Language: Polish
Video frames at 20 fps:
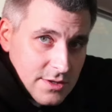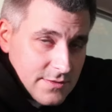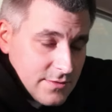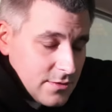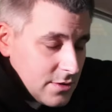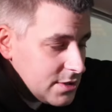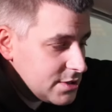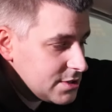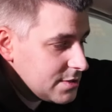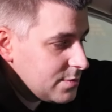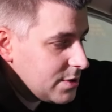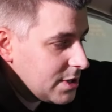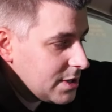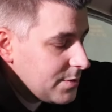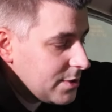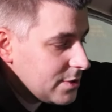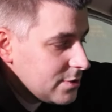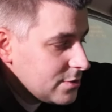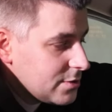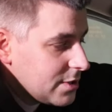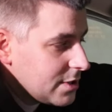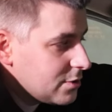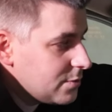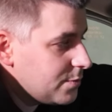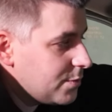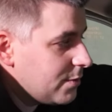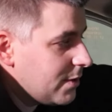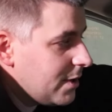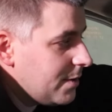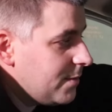jest w kolorze Black Piano, które
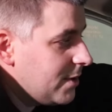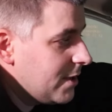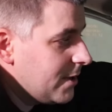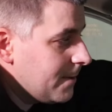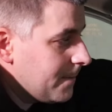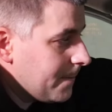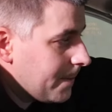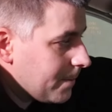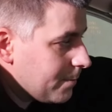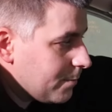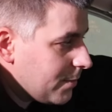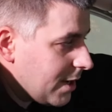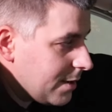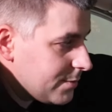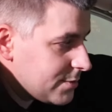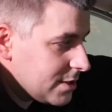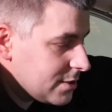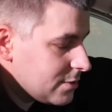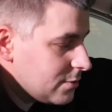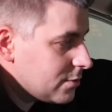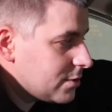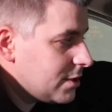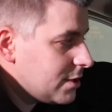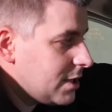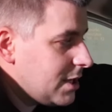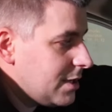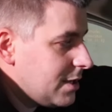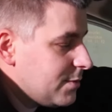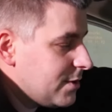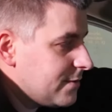kupiłem. Mam ten górny
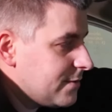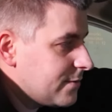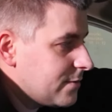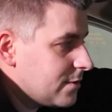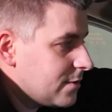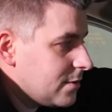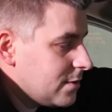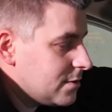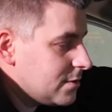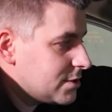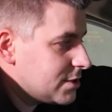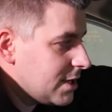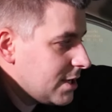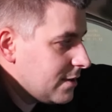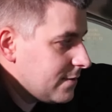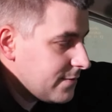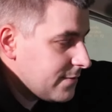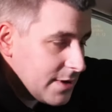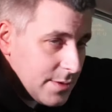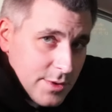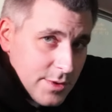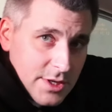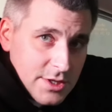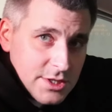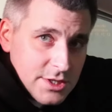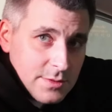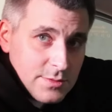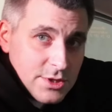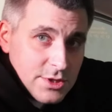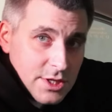element w kolorze
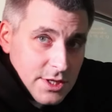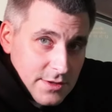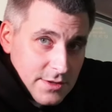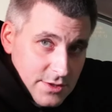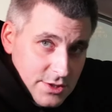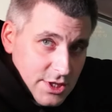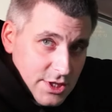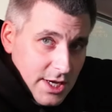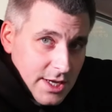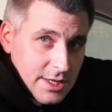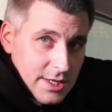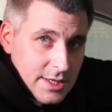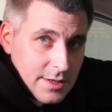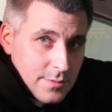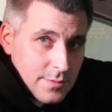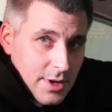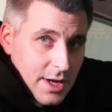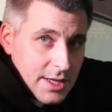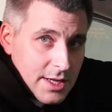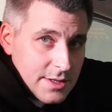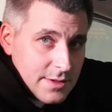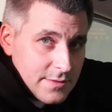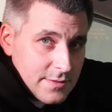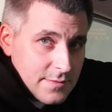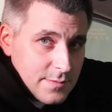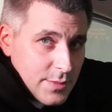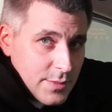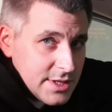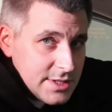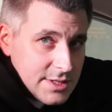fabrycznym, czyli czarny, mat,
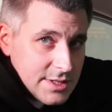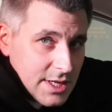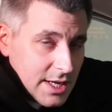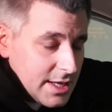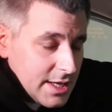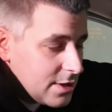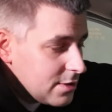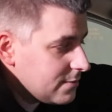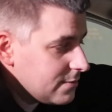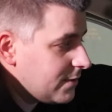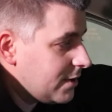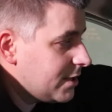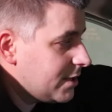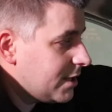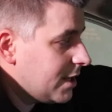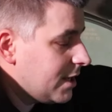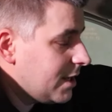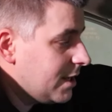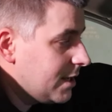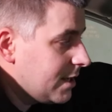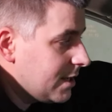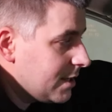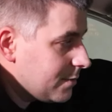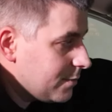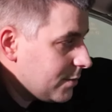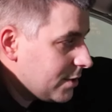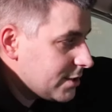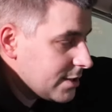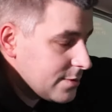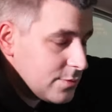bez lakierowania.
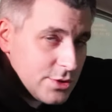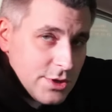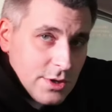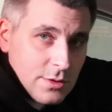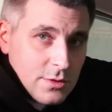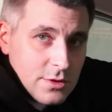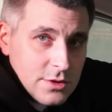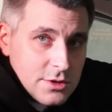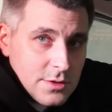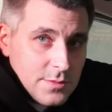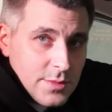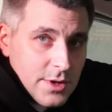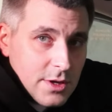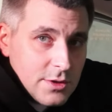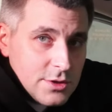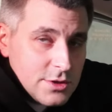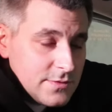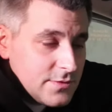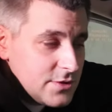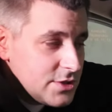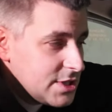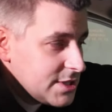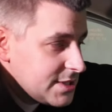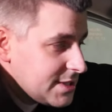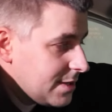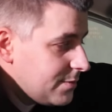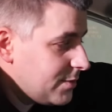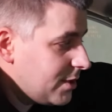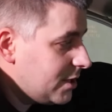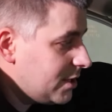Będę musiał go sobie oczywiście
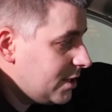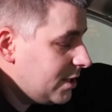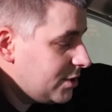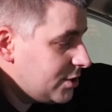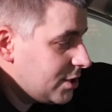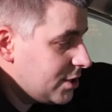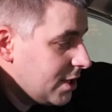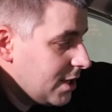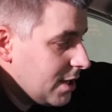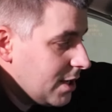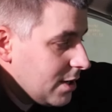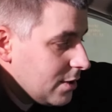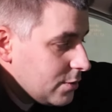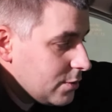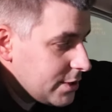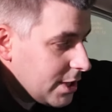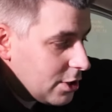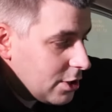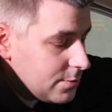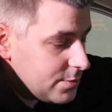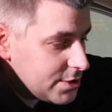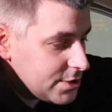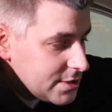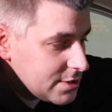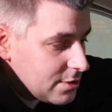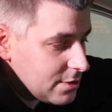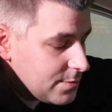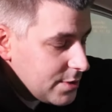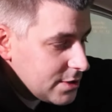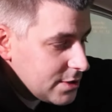zamienić. Udało mi się
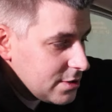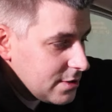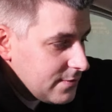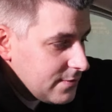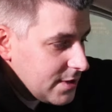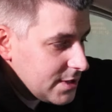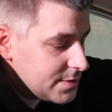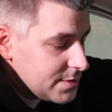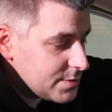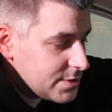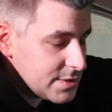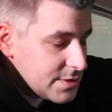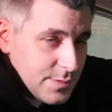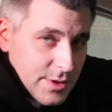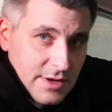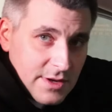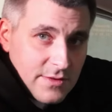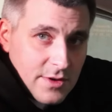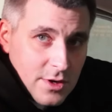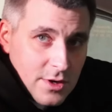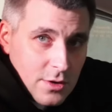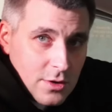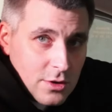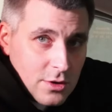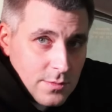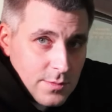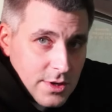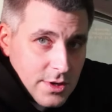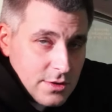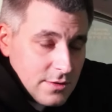skompletować, przez prawie rok
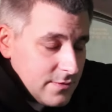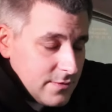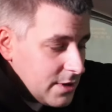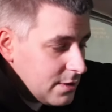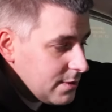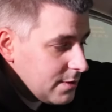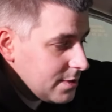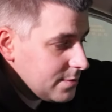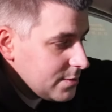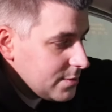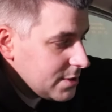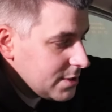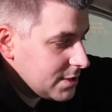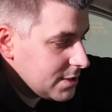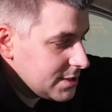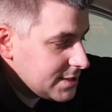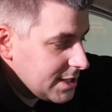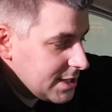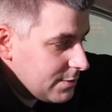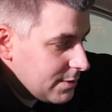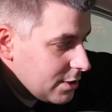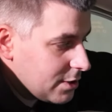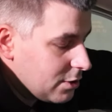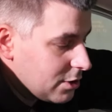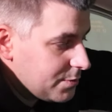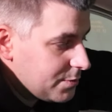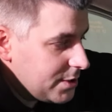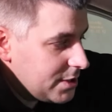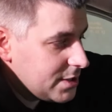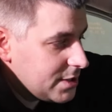kompletowałem e, cały
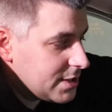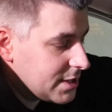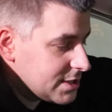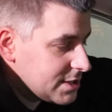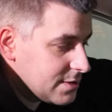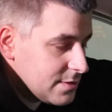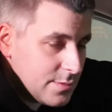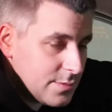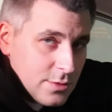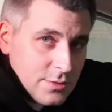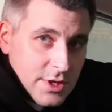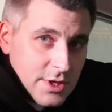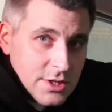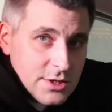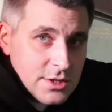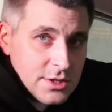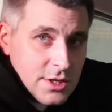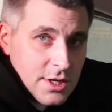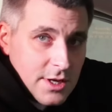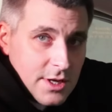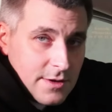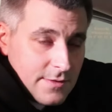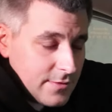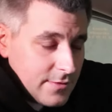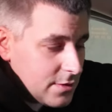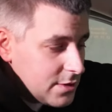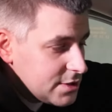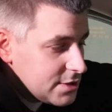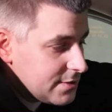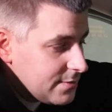kokpit, tak żeby był też
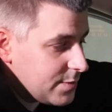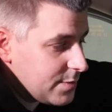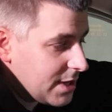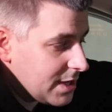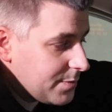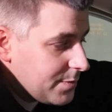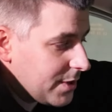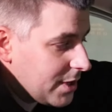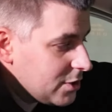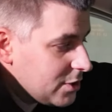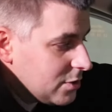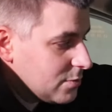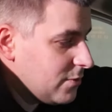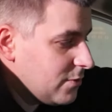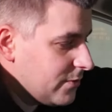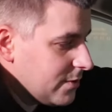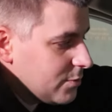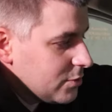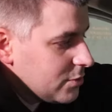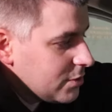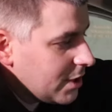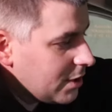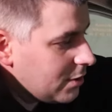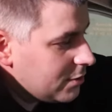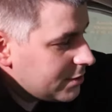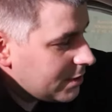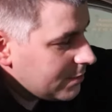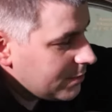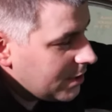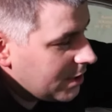w kolorze Black Piano mówimy tutaj
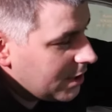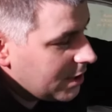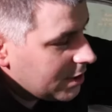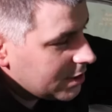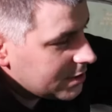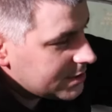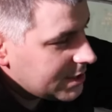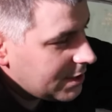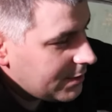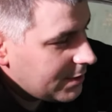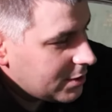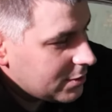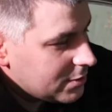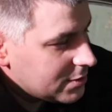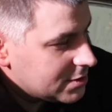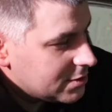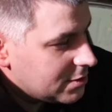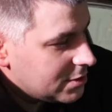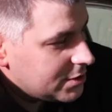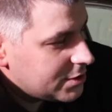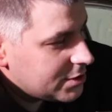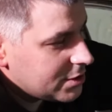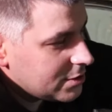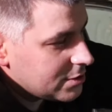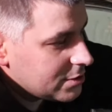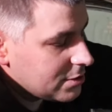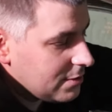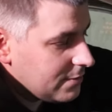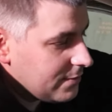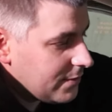o tej całej konsoli
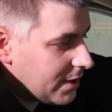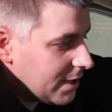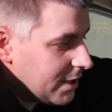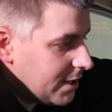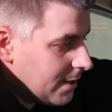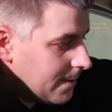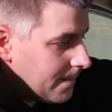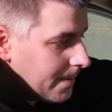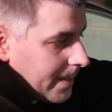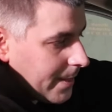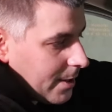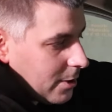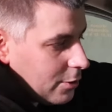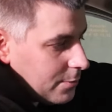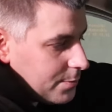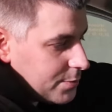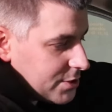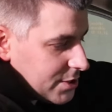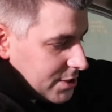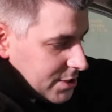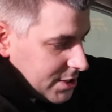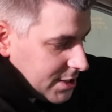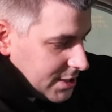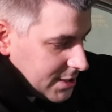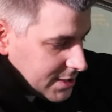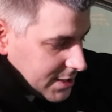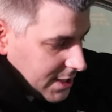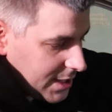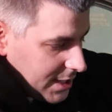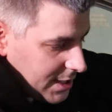środkowej, o
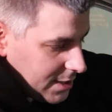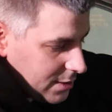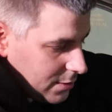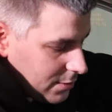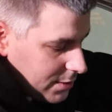przyciskach